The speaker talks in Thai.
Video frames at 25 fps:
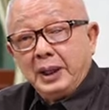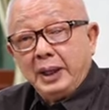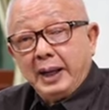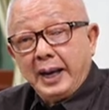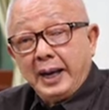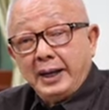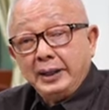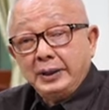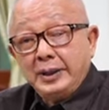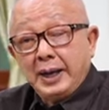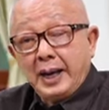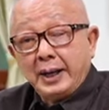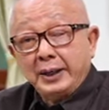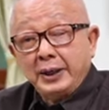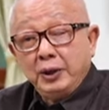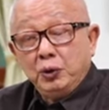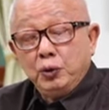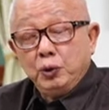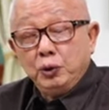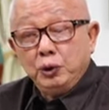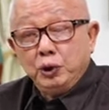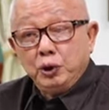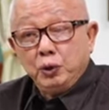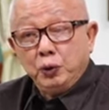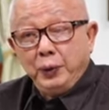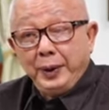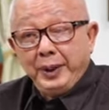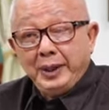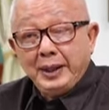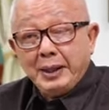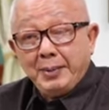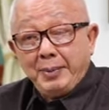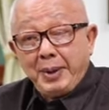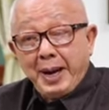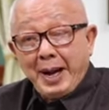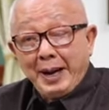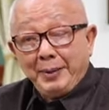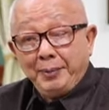หลังจากที่คุณชูวิทย์
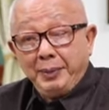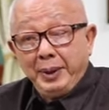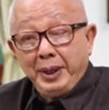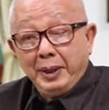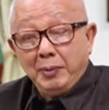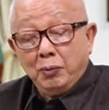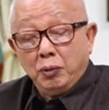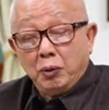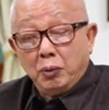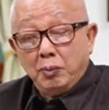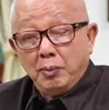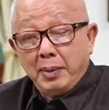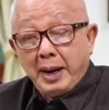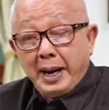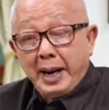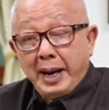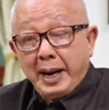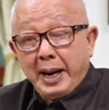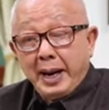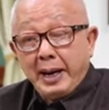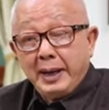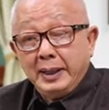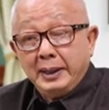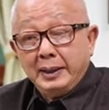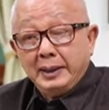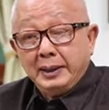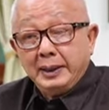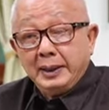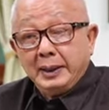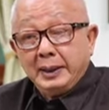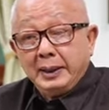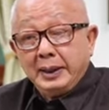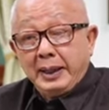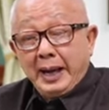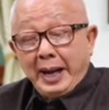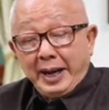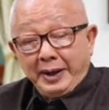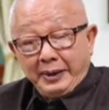เนี่ยพาดพิงผมมา
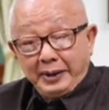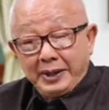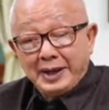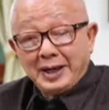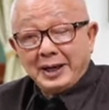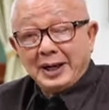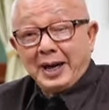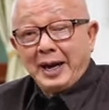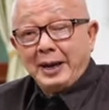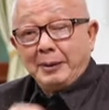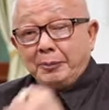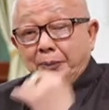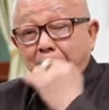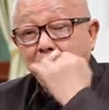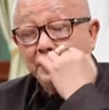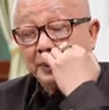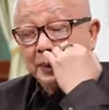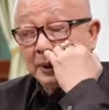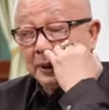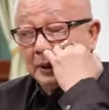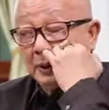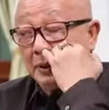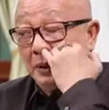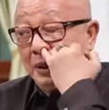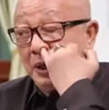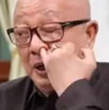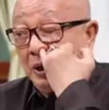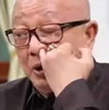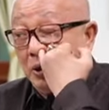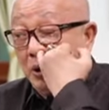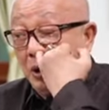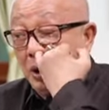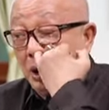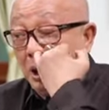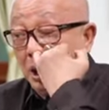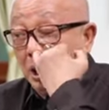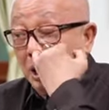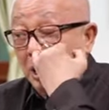หลายเรื่องแล้วแล้ว
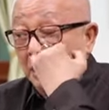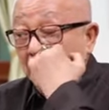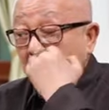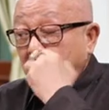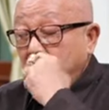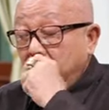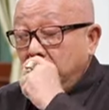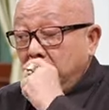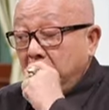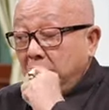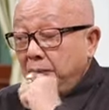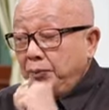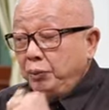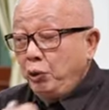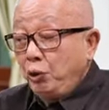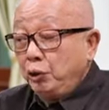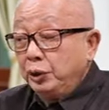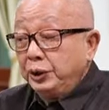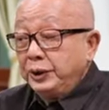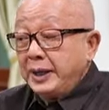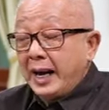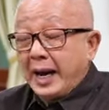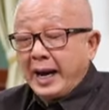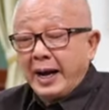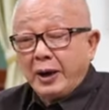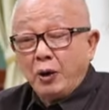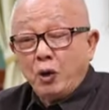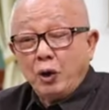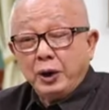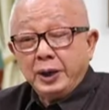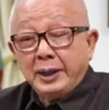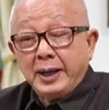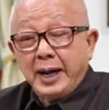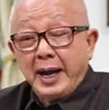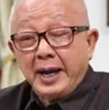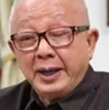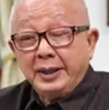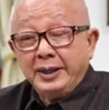ก็พูดจาค่อ
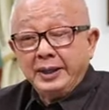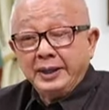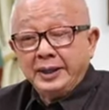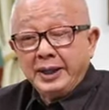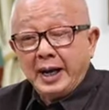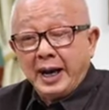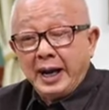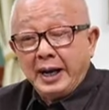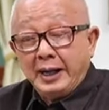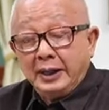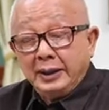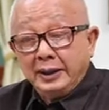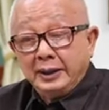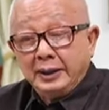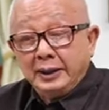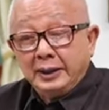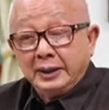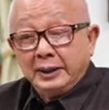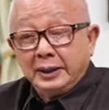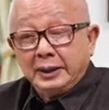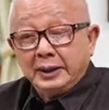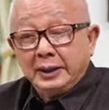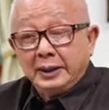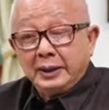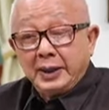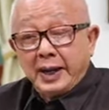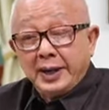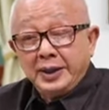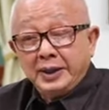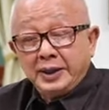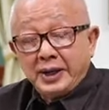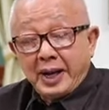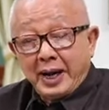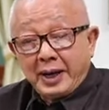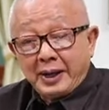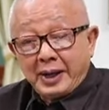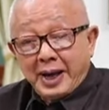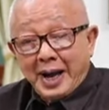นข้างที่จะไร้
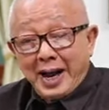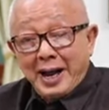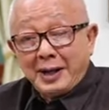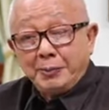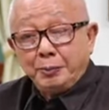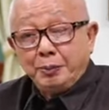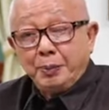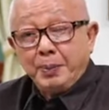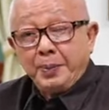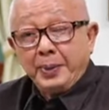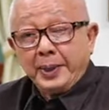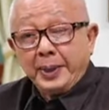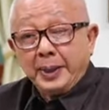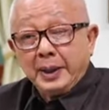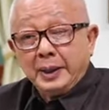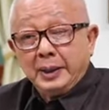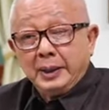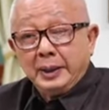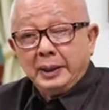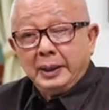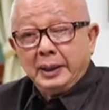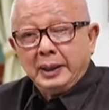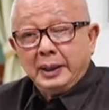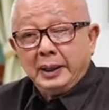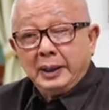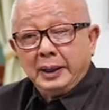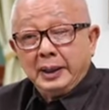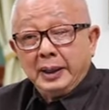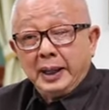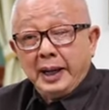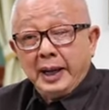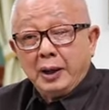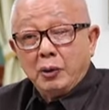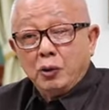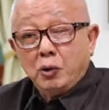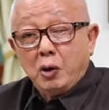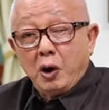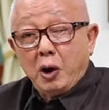สาระ
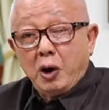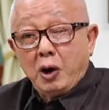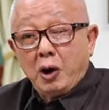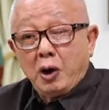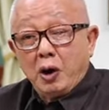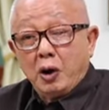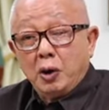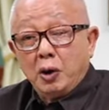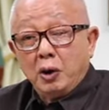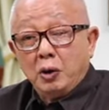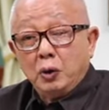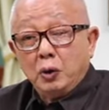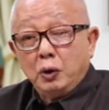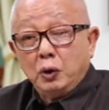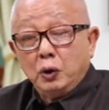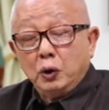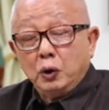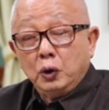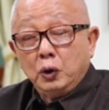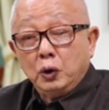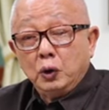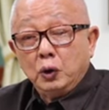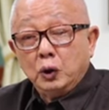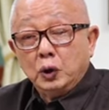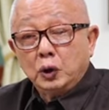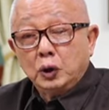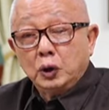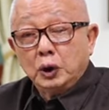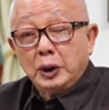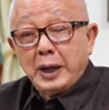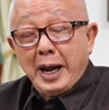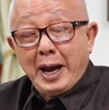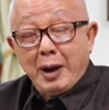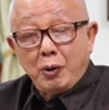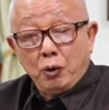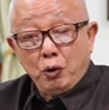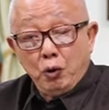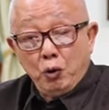แล้วก็
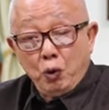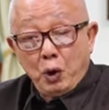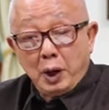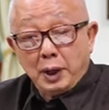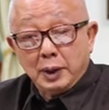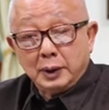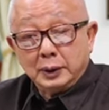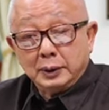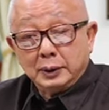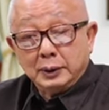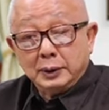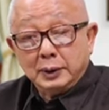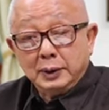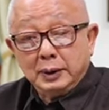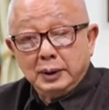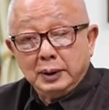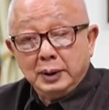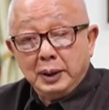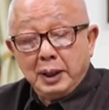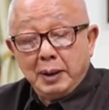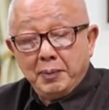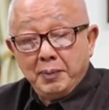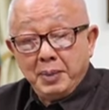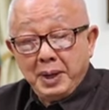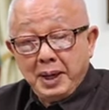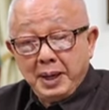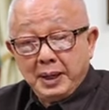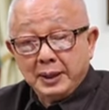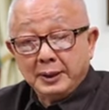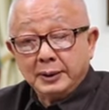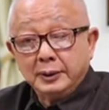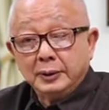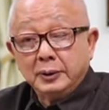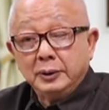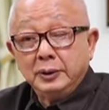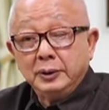ก้าวล่วงละเมิด